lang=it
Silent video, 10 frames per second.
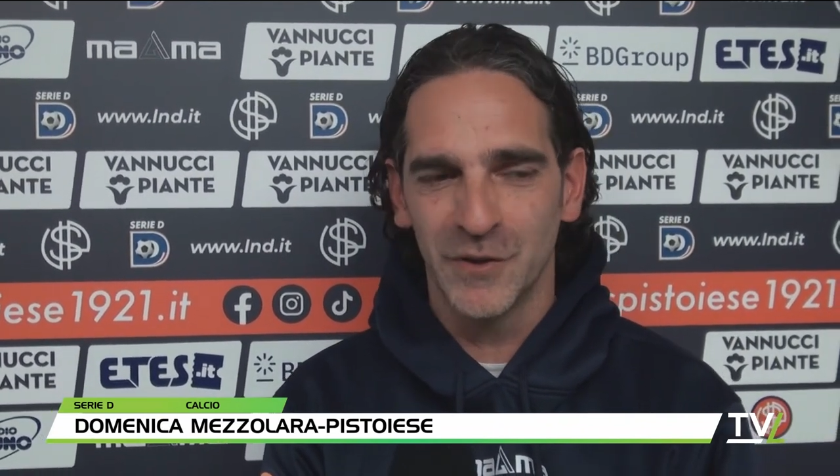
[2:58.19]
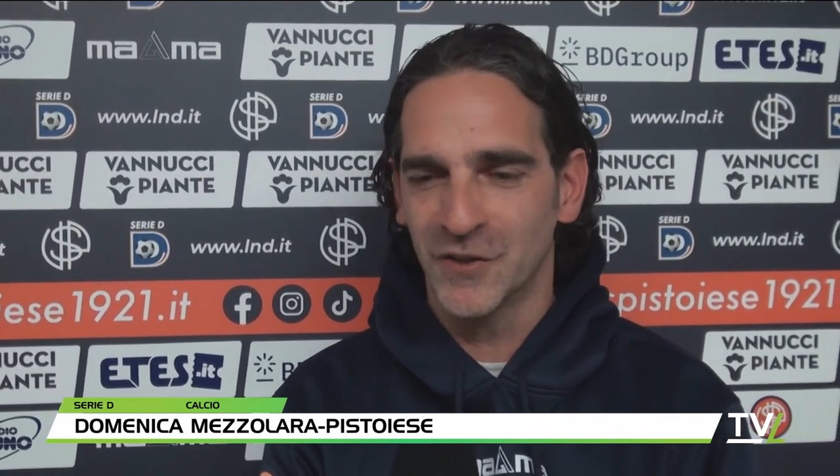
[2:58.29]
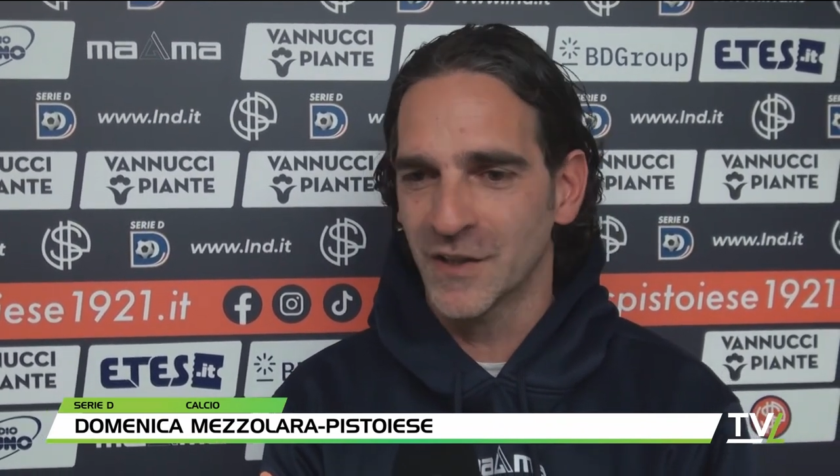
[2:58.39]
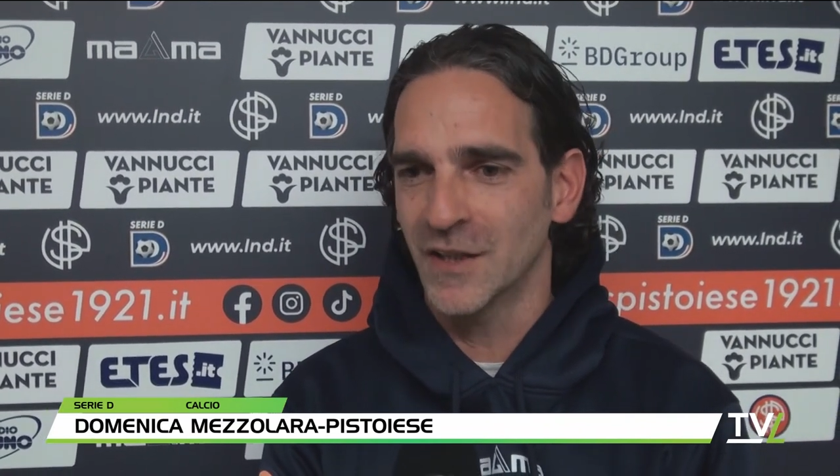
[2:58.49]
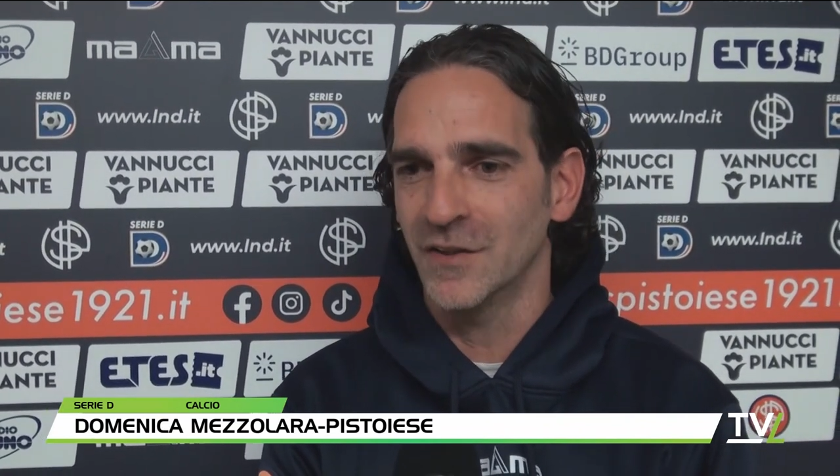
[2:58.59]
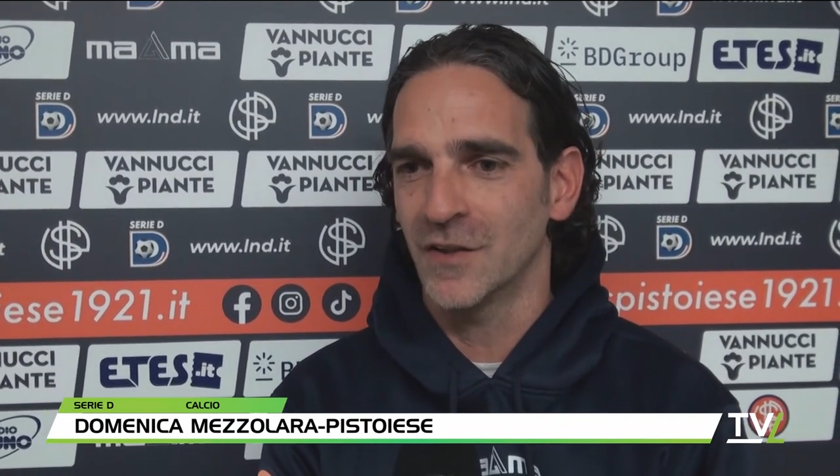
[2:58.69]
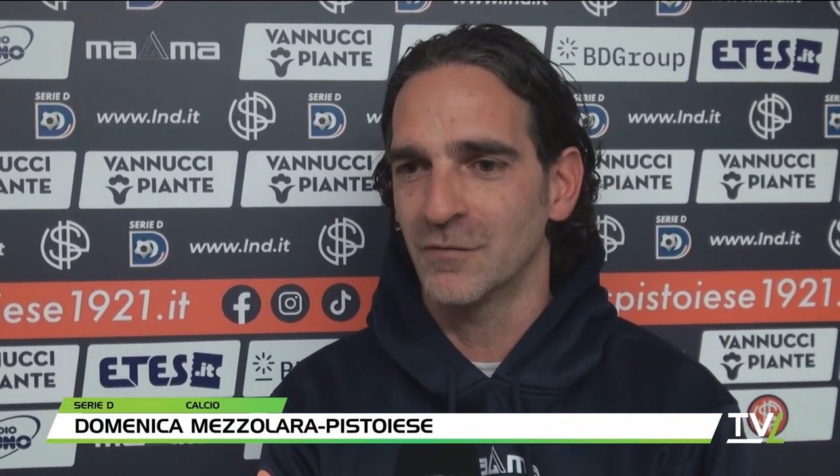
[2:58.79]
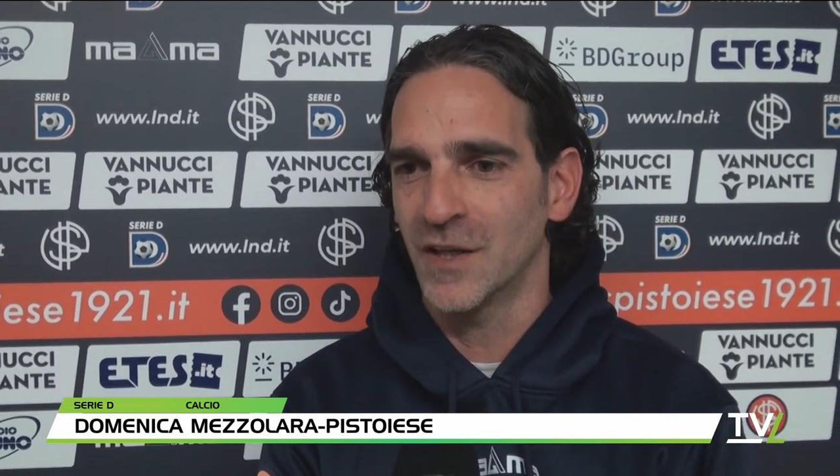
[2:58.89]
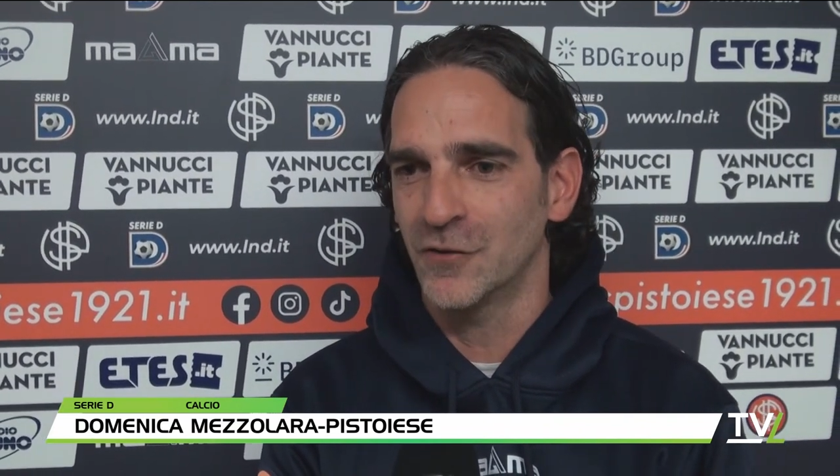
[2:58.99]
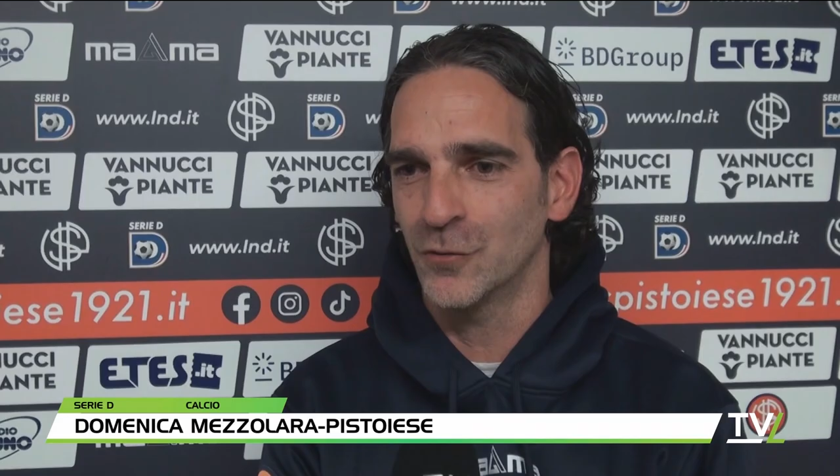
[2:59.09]
per cercare di
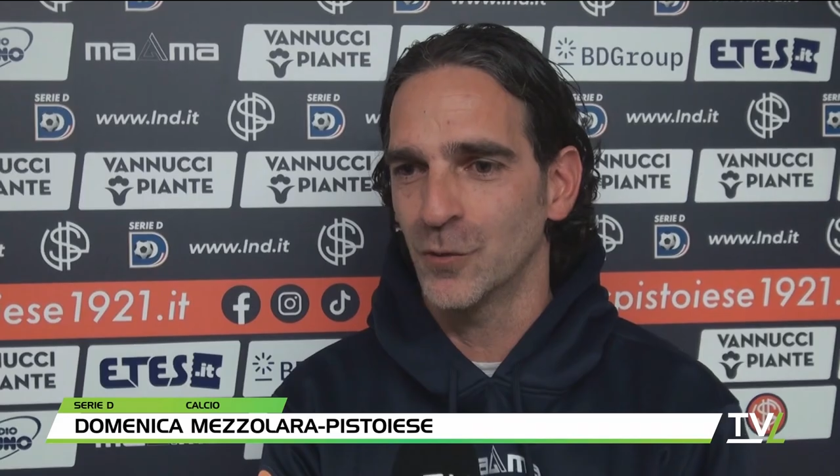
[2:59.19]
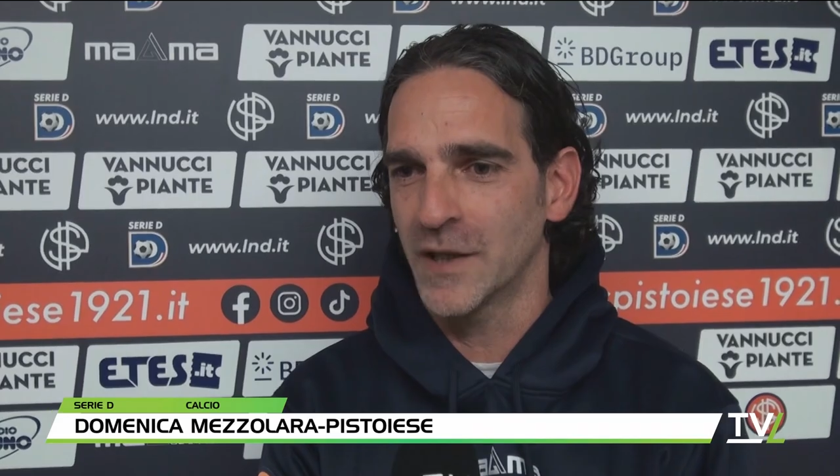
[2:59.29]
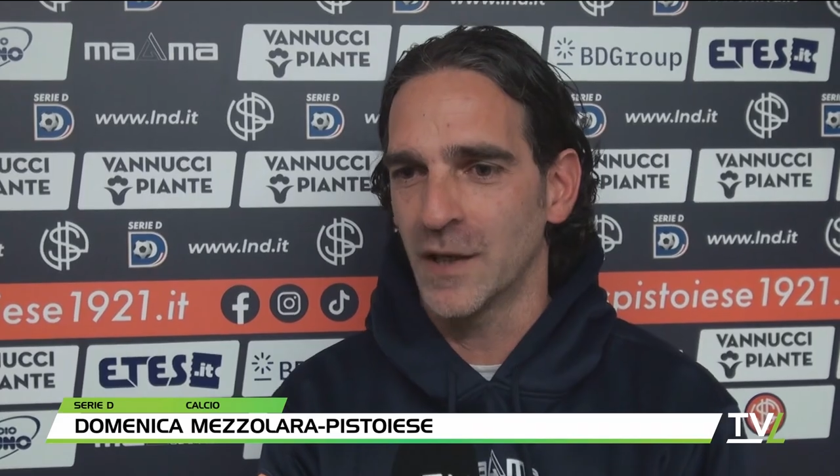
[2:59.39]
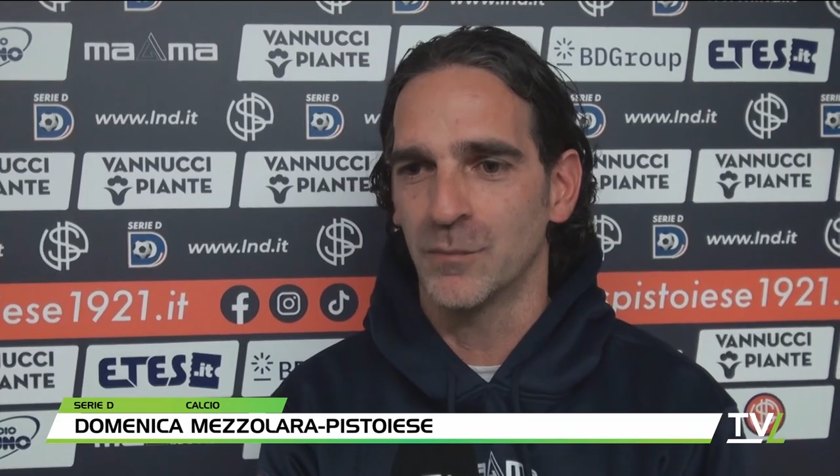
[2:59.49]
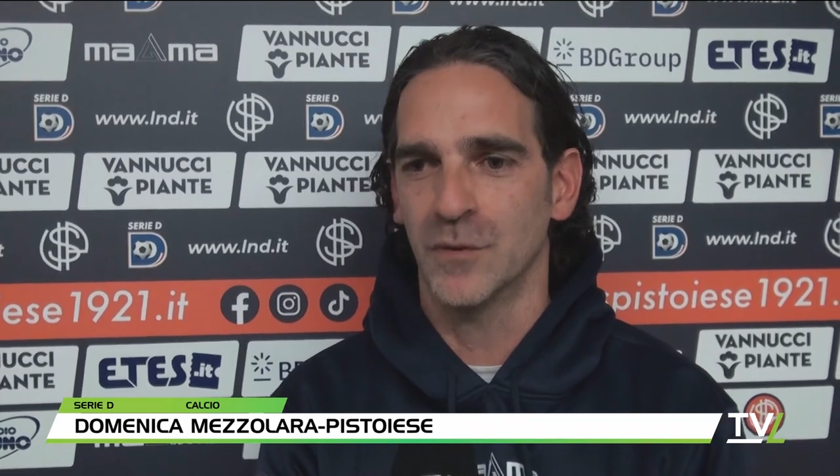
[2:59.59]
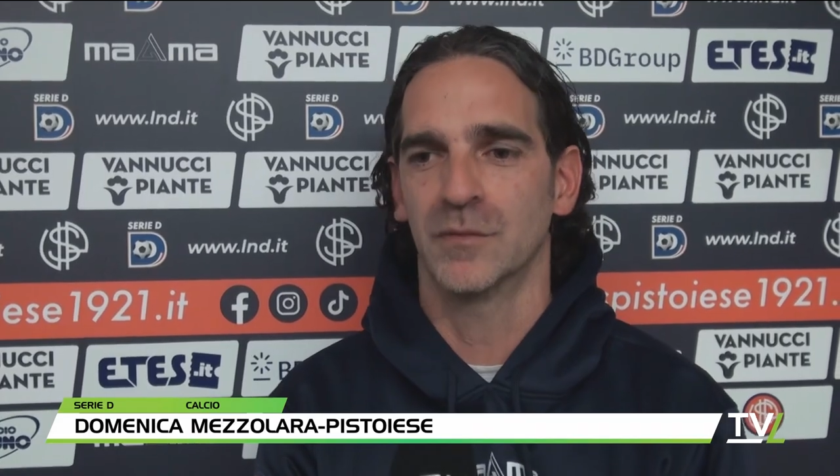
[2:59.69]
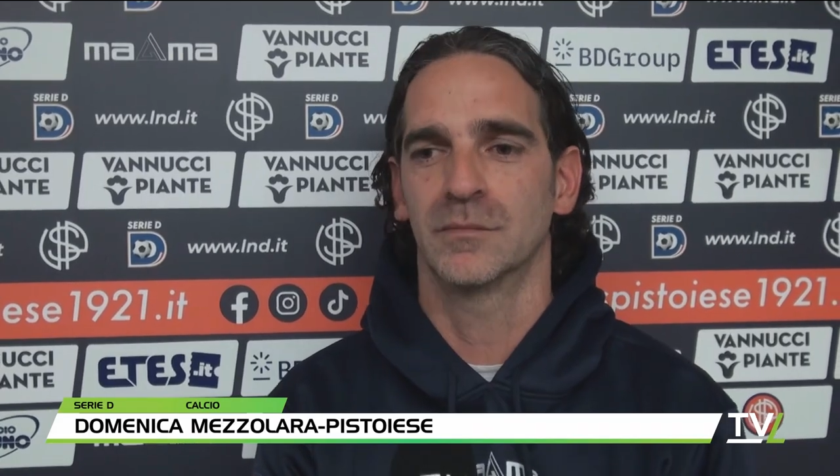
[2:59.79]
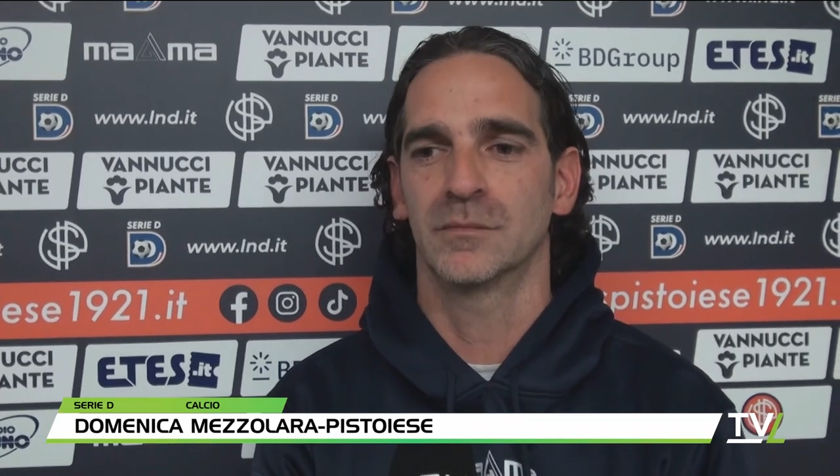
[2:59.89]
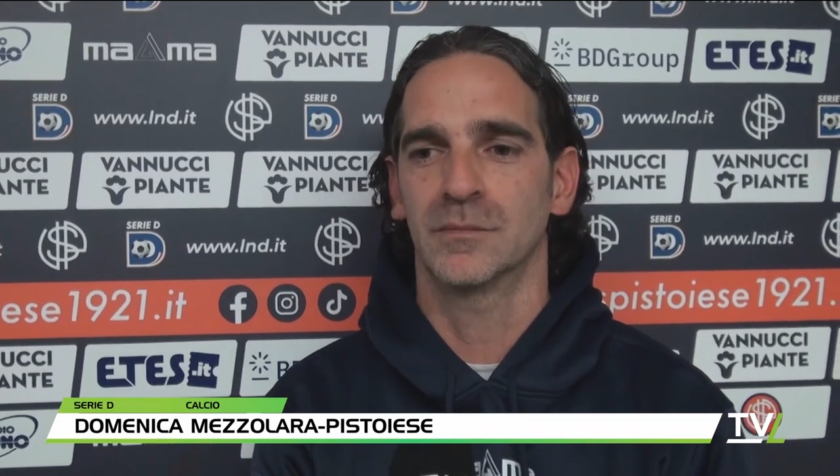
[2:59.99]
salvarci sul campo